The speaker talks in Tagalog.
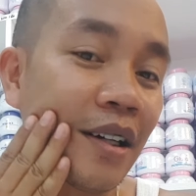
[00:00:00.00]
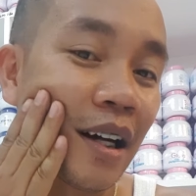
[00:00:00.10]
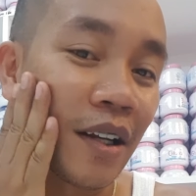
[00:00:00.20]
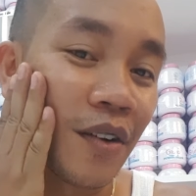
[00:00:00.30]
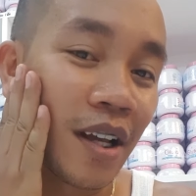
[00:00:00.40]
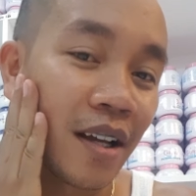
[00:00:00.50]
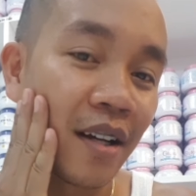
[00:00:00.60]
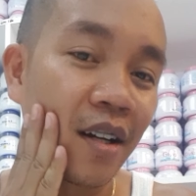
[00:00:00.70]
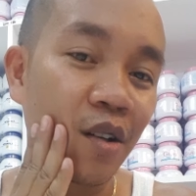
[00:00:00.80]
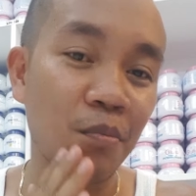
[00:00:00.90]
ano ni
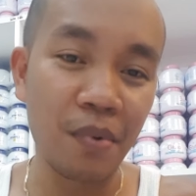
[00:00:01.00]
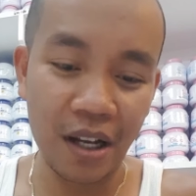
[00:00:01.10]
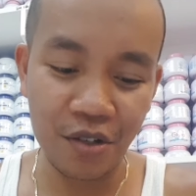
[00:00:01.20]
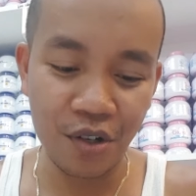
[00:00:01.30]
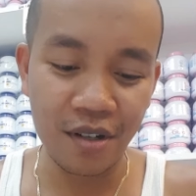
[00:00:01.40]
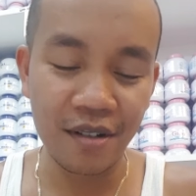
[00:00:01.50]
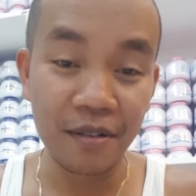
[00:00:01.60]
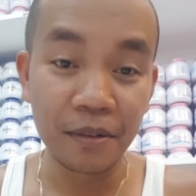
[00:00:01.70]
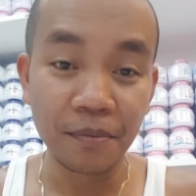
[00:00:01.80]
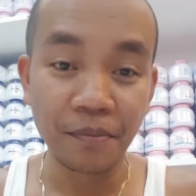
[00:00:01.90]
complexion
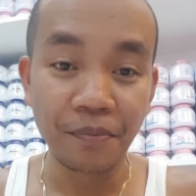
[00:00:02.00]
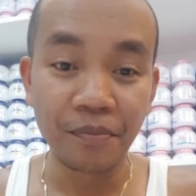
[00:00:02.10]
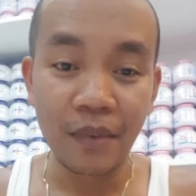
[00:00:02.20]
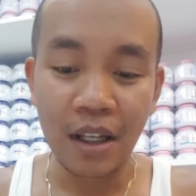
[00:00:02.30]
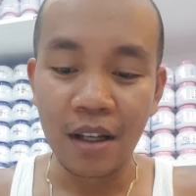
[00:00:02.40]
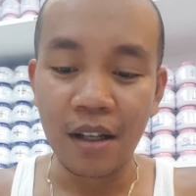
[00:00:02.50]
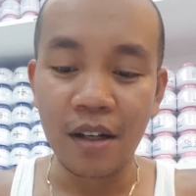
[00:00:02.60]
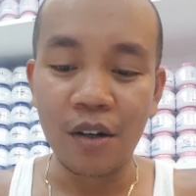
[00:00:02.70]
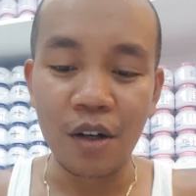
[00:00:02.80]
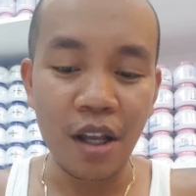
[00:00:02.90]

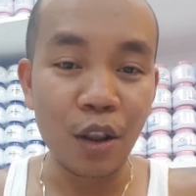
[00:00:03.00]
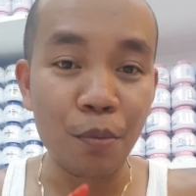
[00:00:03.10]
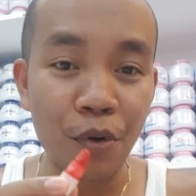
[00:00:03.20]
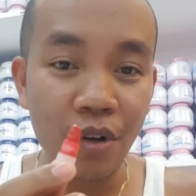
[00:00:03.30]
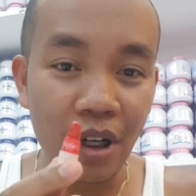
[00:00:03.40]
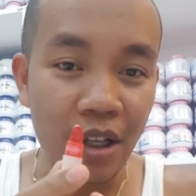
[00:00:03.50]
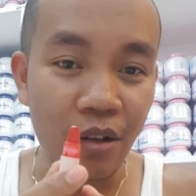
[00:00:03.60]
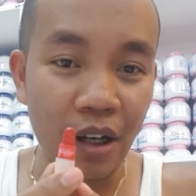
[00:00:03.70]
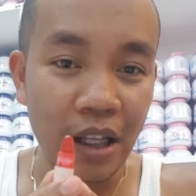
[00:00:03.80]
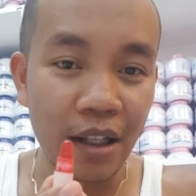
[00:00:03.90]
Okay, ito po, ganito
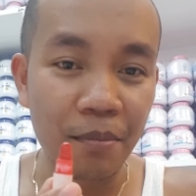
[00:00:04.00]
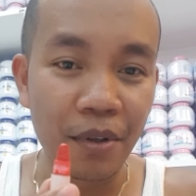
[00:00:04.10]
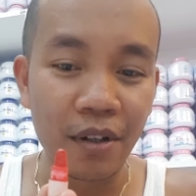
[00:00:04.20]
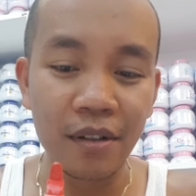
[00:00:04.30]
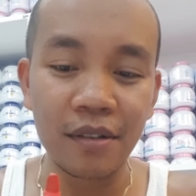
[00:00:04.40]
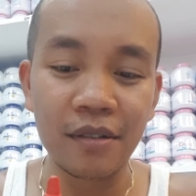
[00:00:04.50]
kaliit po.